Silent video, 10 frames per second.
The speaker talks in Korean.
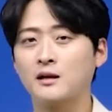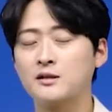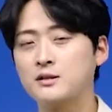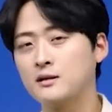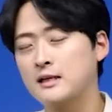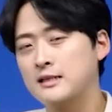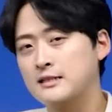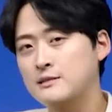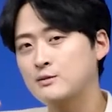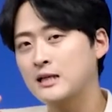그래서
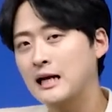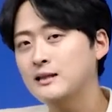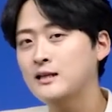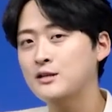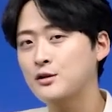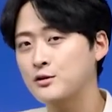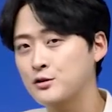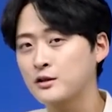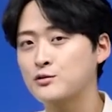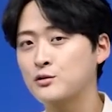지문 한 개에서
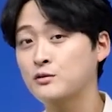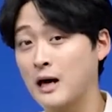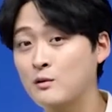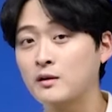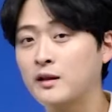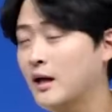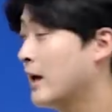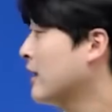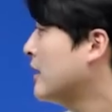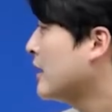결정이 될 수 있는 건
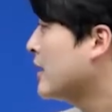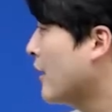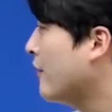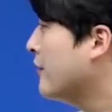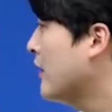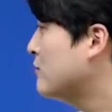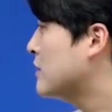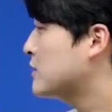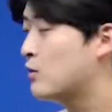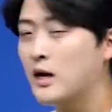나오는데 연계
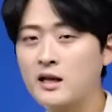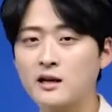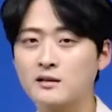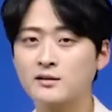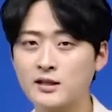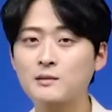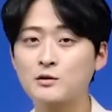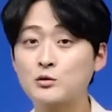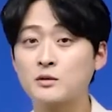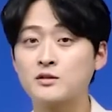문제 좀 확인하는
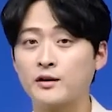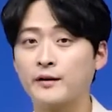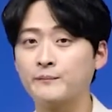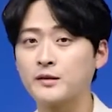팁이 좀 있어요.